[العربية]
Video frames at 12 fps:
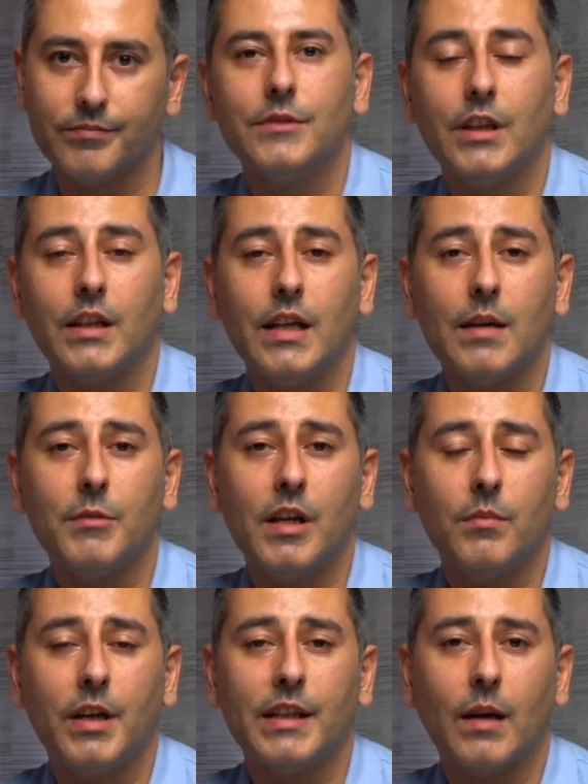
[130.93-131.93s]
الاعلام
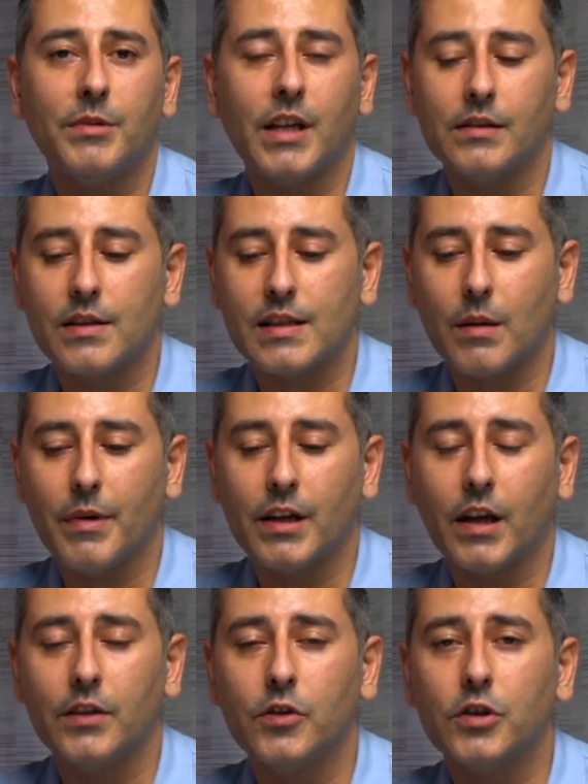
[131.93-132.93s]
الالماني عم بيتحدث كمان
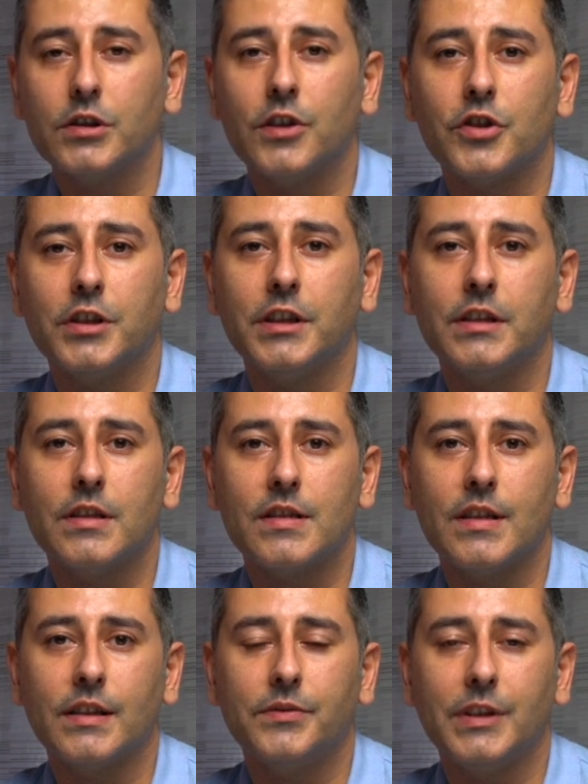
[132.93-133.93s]
عن نقطه جديده
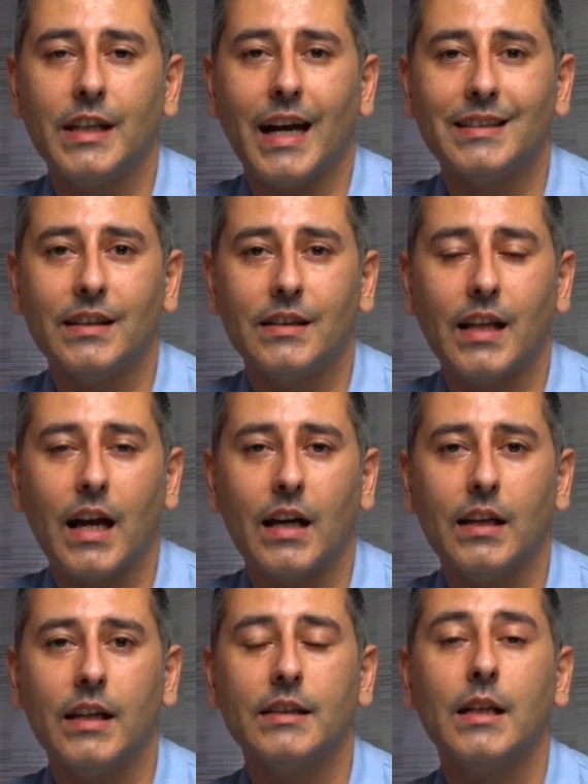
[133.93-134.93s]
ازداد فيها عدد
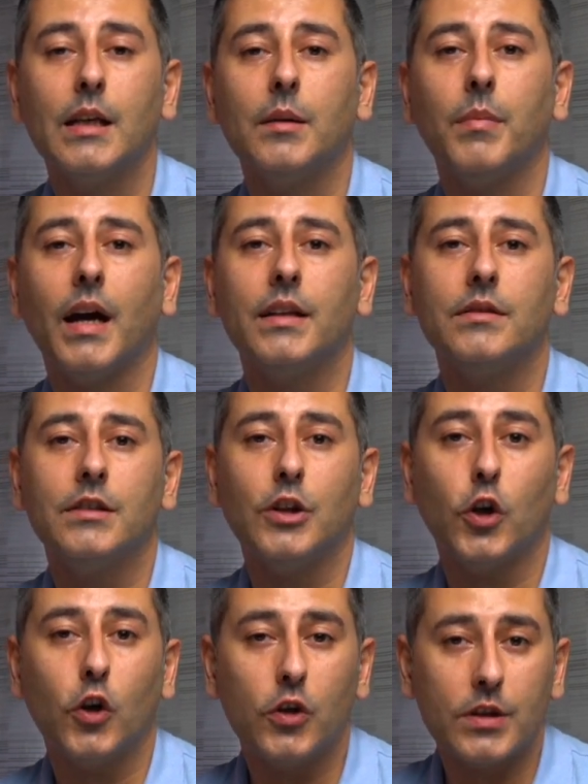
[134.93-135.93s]
الحالات بعد
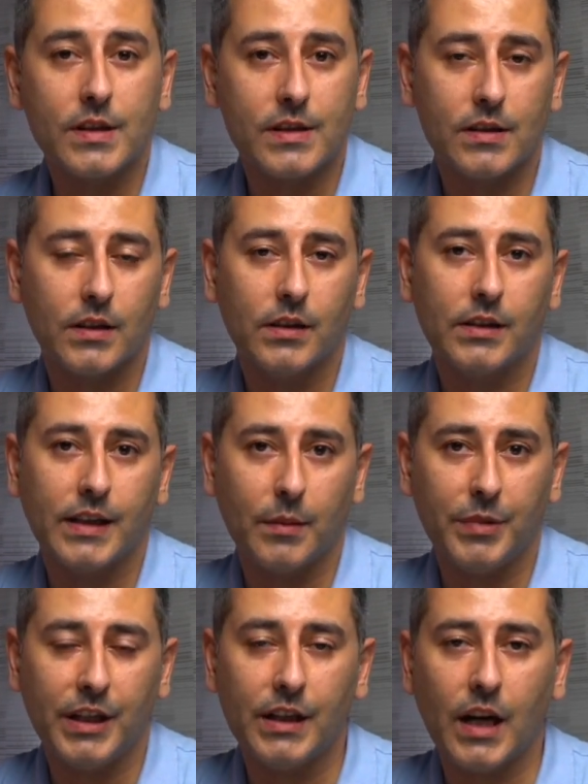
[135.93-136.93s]
عرس
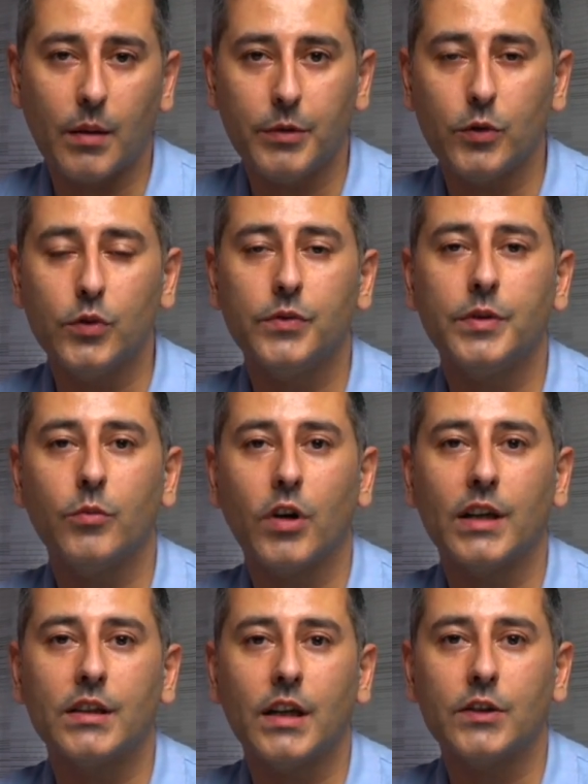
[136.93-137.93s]
كبير عم بيقولوا في
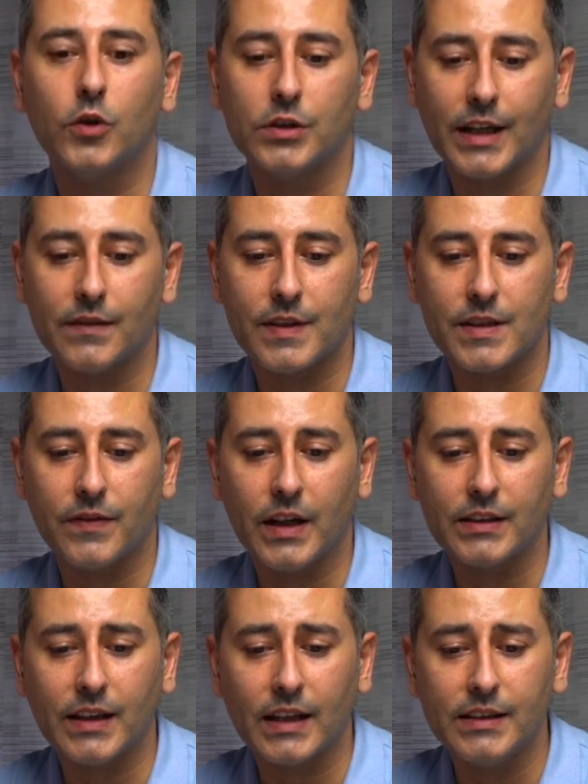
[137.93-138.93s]
مقاطعه نورد
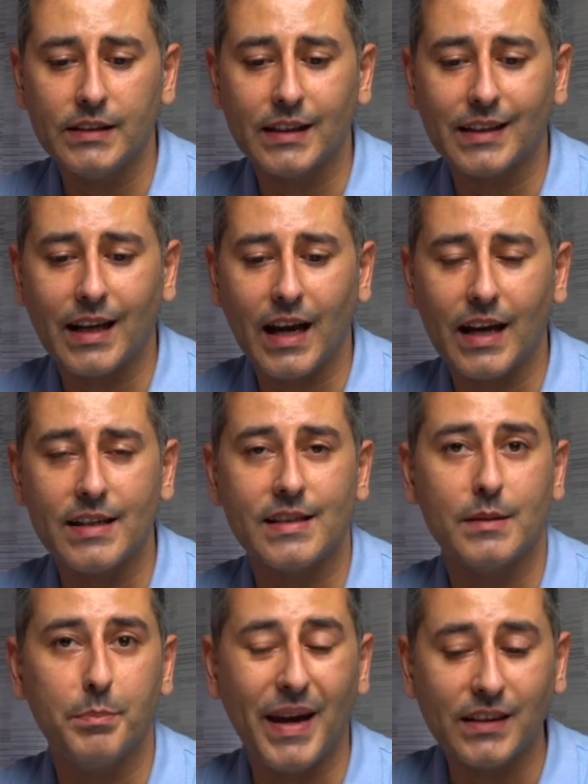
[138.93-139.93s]
فيستفال تحديدا
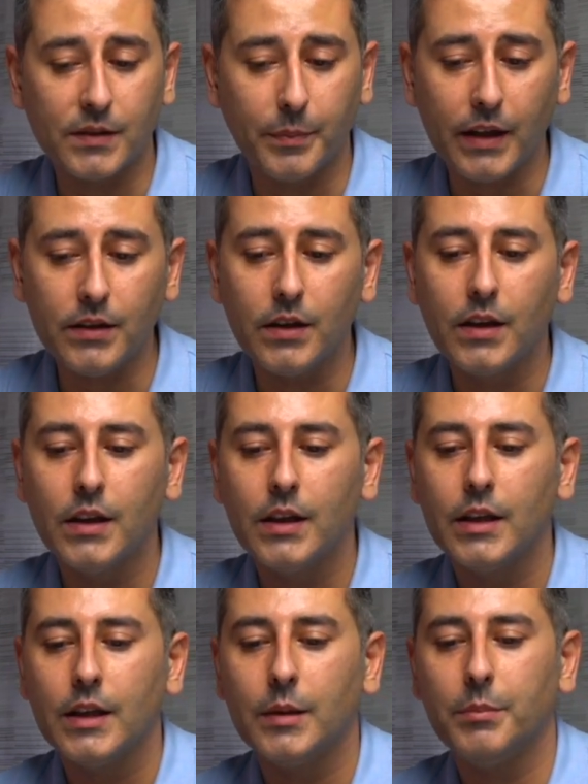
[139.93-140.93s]
كرايس ميتمان
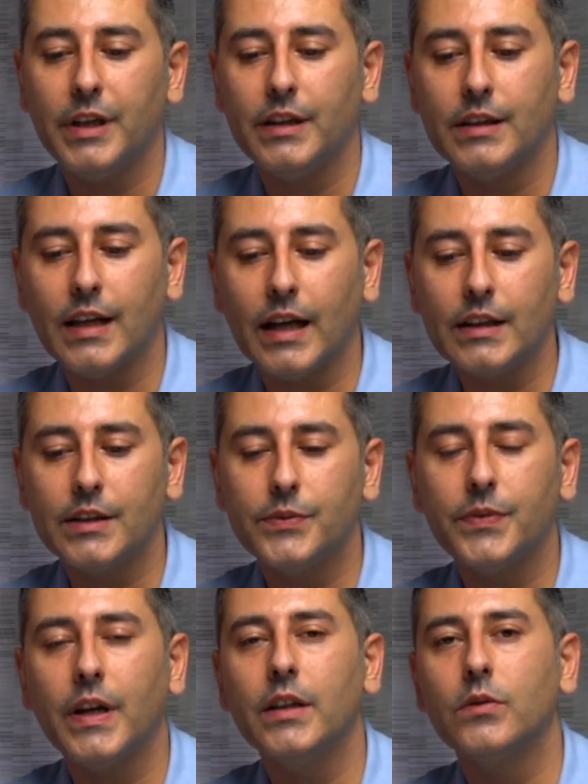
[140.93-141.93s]
بين
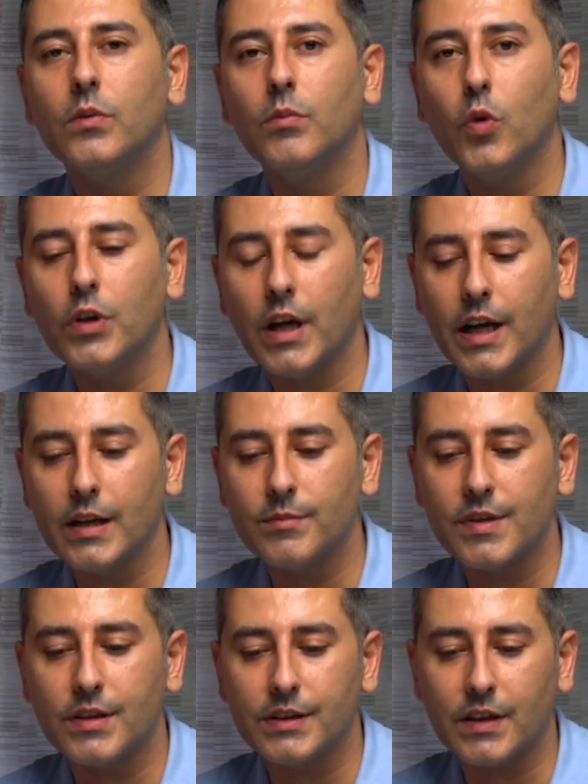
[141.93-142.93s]
لانجنفيلد ومونهايم
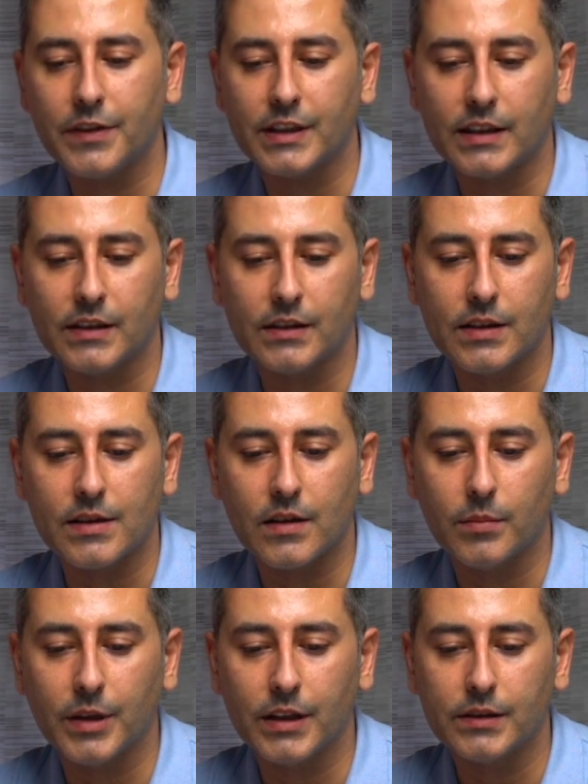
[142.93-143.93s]
ارتفعت عدد
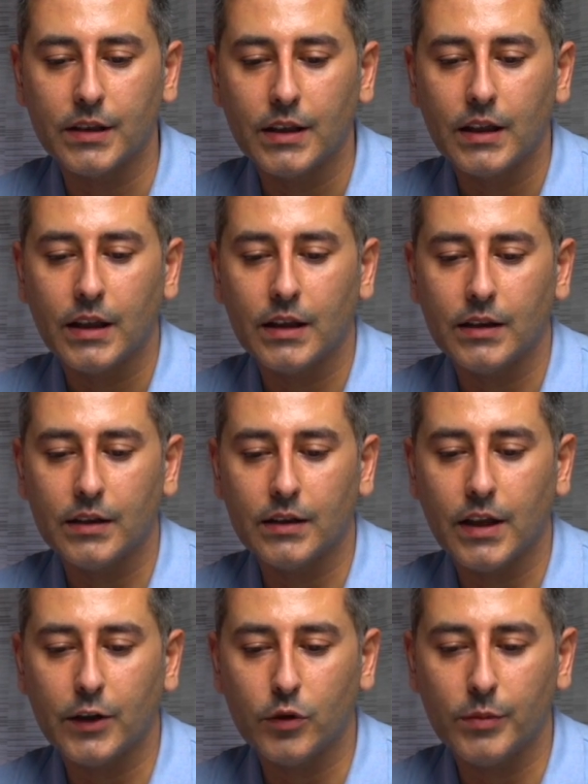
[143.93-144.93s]
الإصابات آه،
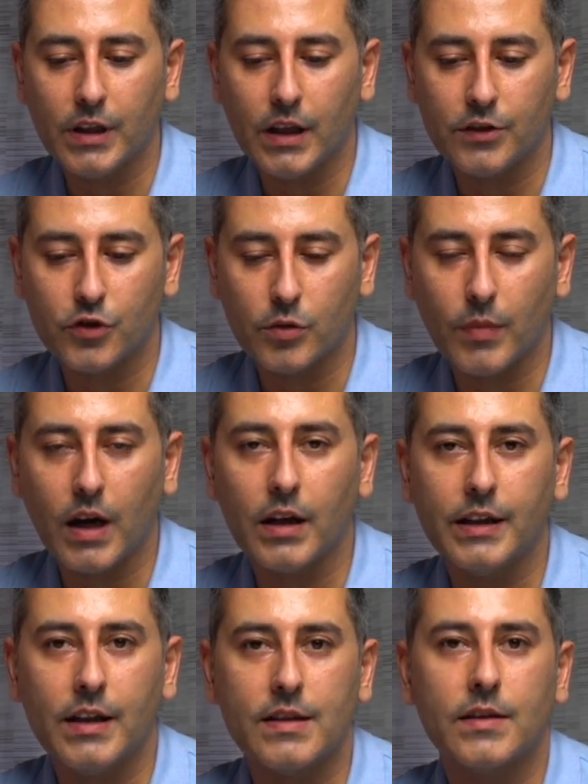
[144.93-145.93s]
ليوم الجمعة
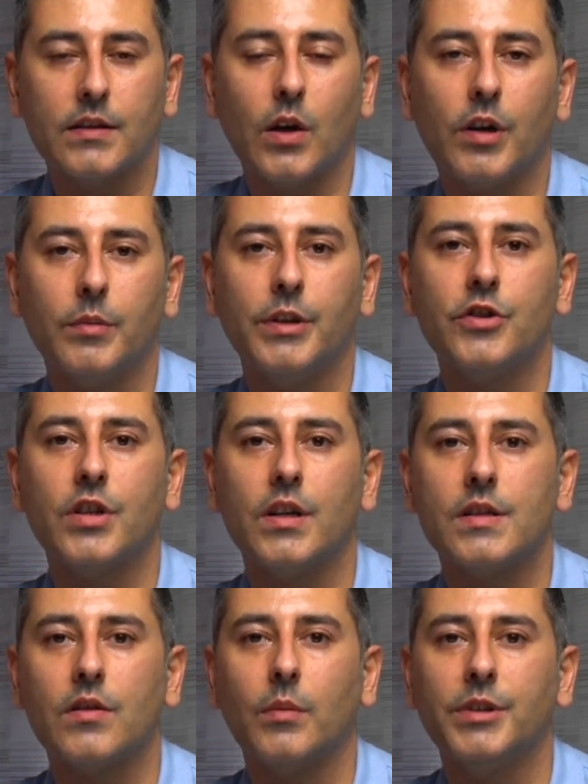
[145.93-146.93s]
إلى 46
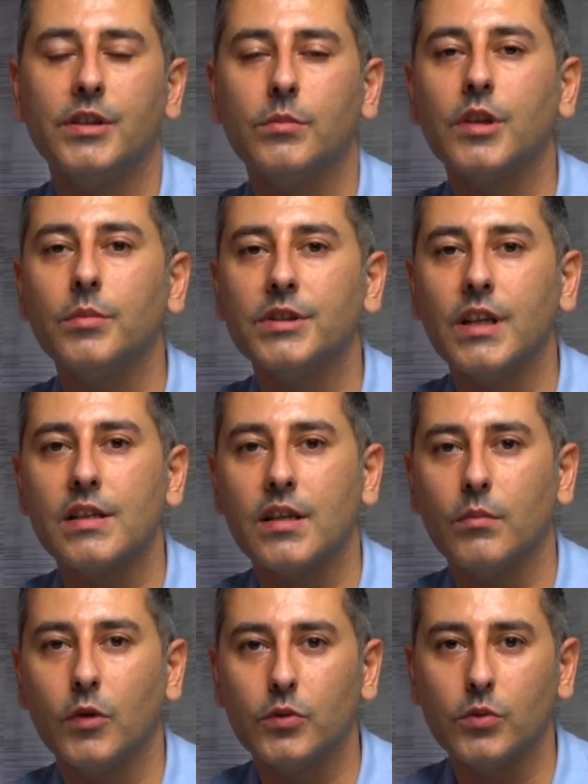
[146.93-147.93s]
شخص وبيتم ربط هذا
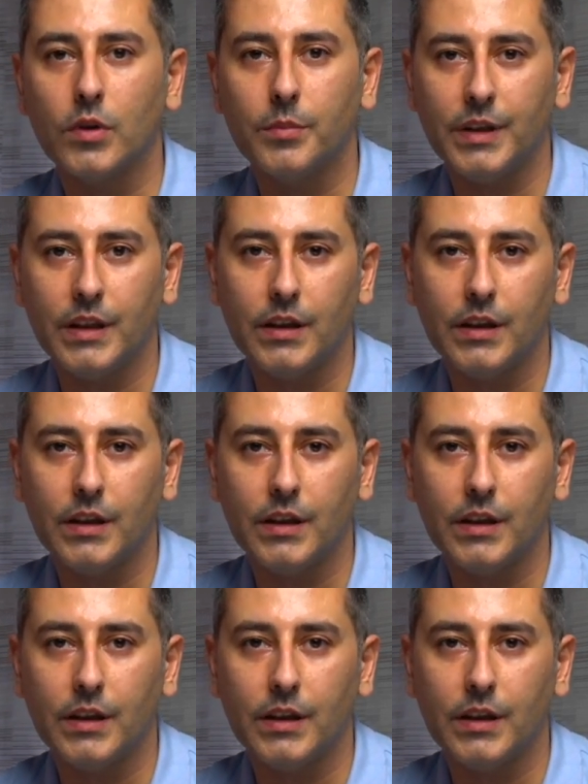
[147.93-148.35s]
الموضوع